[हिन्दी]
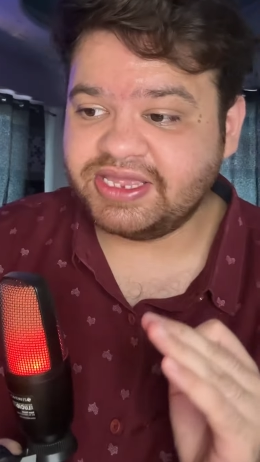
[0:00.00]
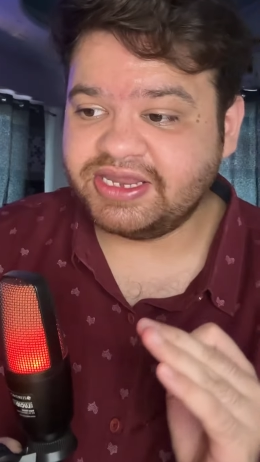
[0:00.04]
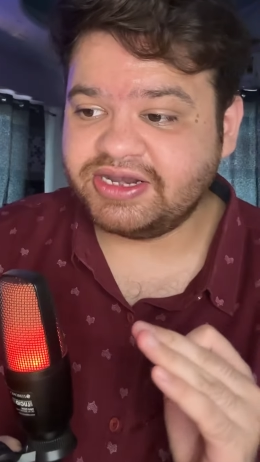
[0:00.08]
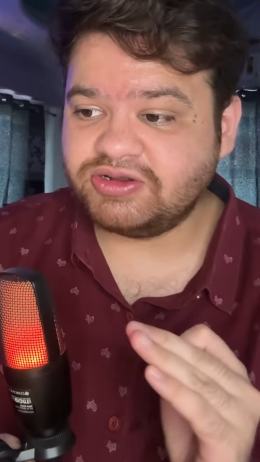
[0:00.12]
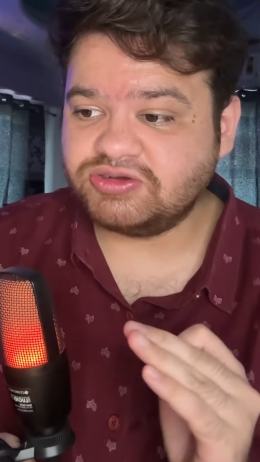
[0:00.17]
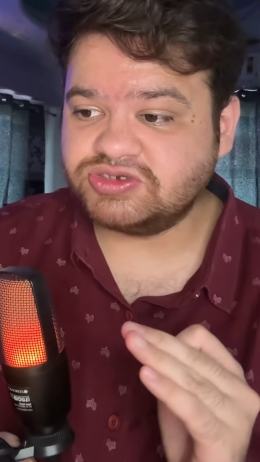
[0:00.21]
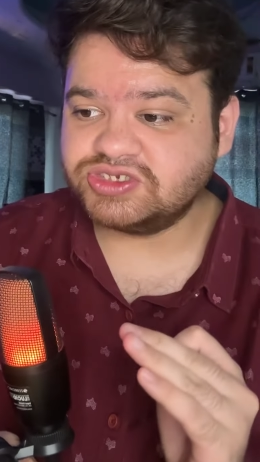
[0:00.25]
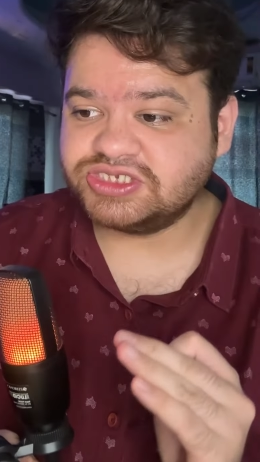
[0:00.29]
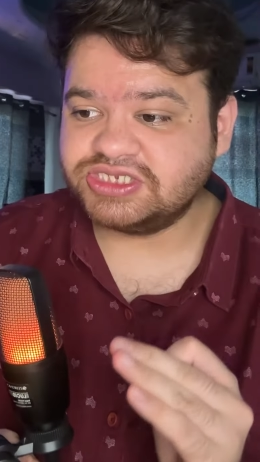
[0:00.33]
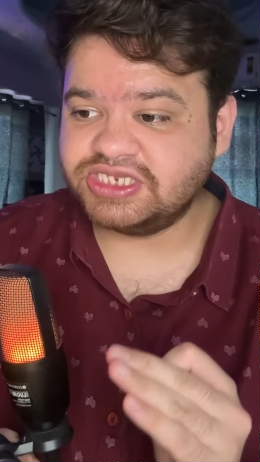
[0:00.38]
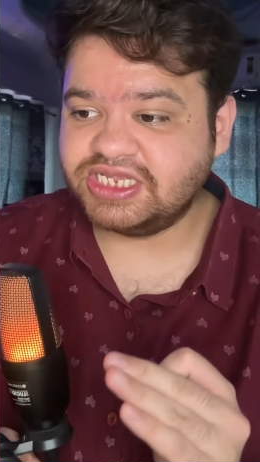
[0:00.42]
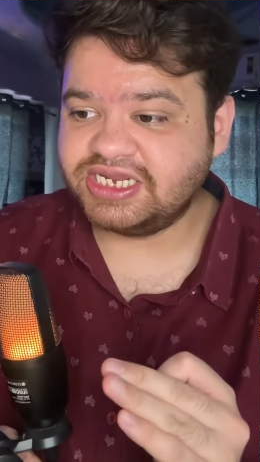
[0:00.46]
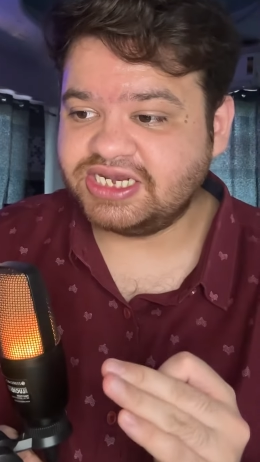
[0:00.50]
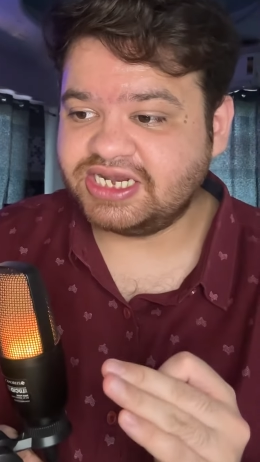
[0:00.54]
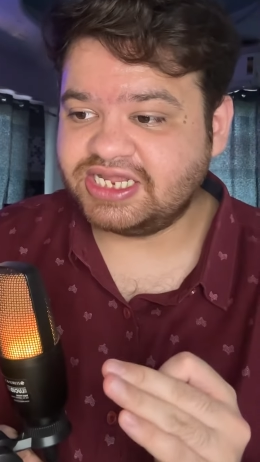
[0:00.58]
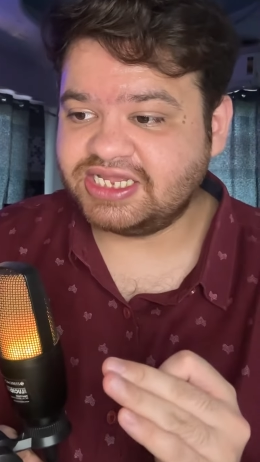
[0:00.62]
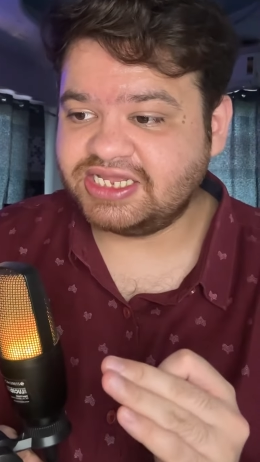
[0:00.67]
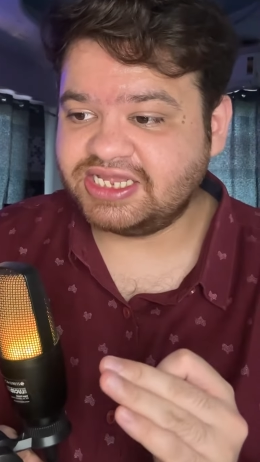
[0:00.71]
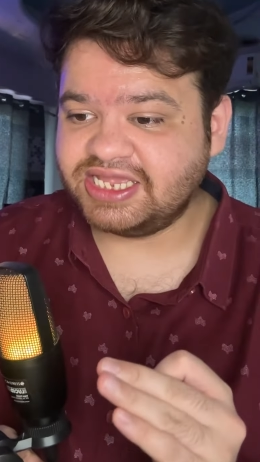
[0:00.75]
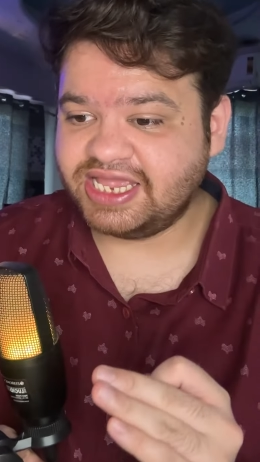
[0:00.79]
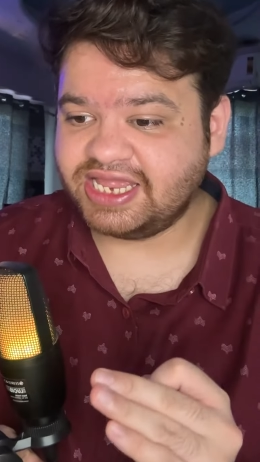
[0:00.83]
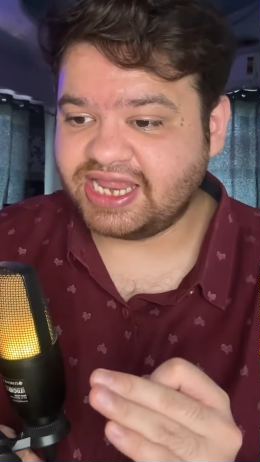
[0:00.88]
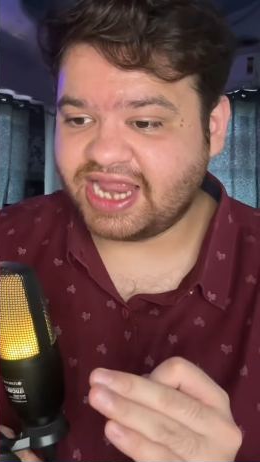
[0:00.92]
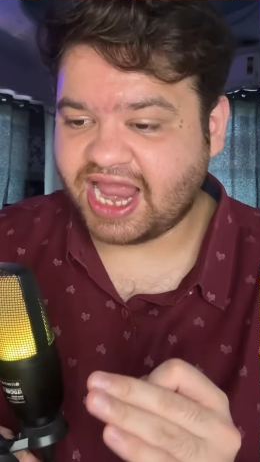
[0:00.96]
ना उसने ना
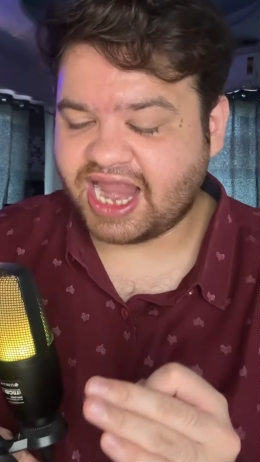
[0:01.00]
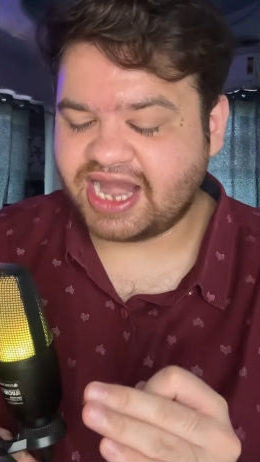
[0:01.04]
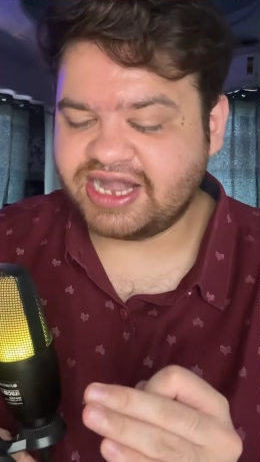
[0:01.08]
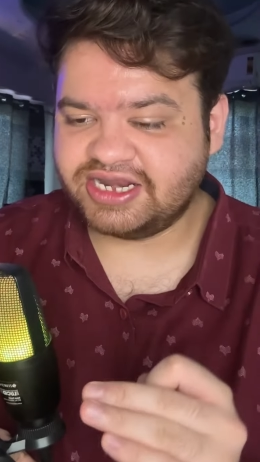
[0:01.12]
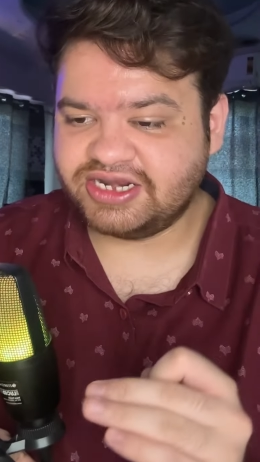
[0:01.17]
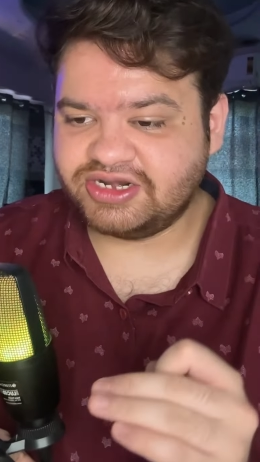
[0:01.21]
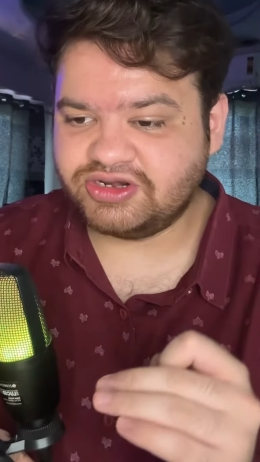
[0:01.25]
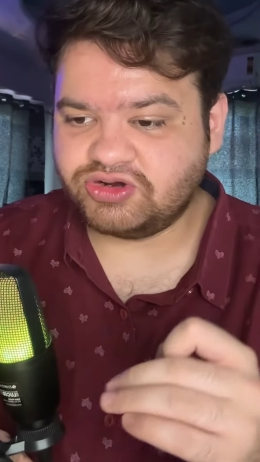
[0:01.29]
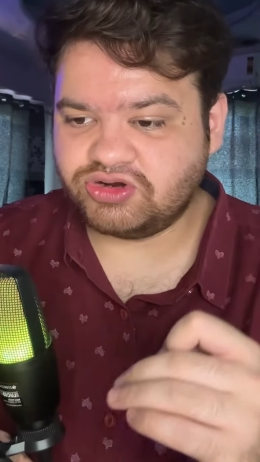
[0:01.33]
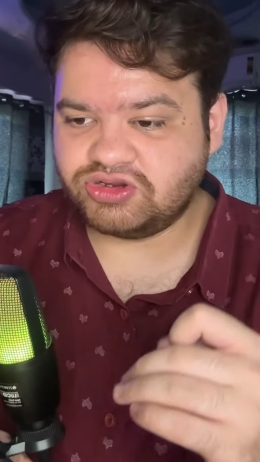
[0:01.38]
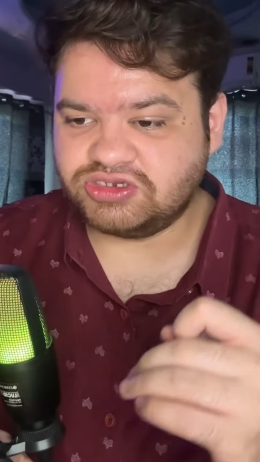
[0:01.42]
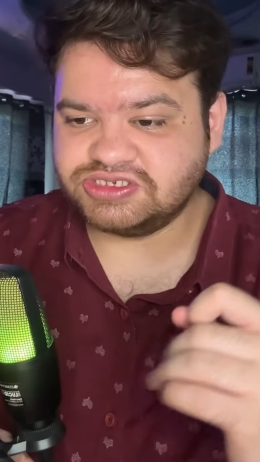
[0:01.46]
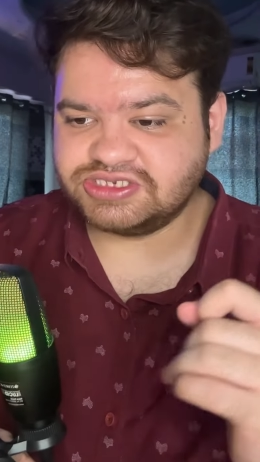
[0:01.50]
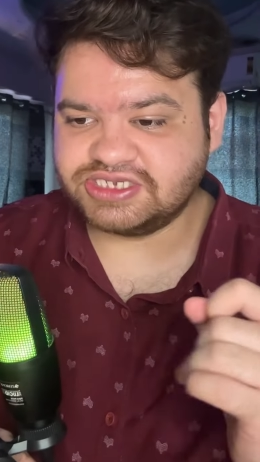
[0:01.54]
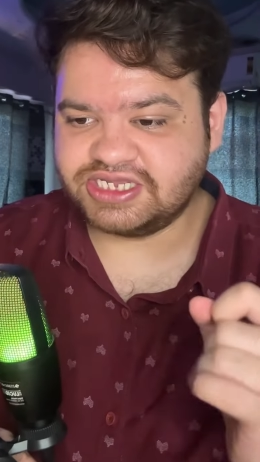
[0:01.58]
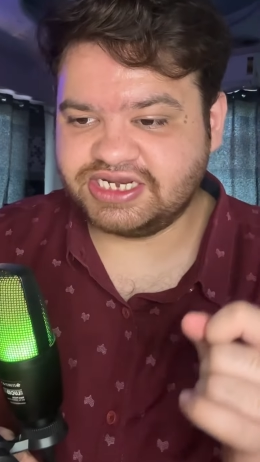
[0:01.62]
एडन रॉस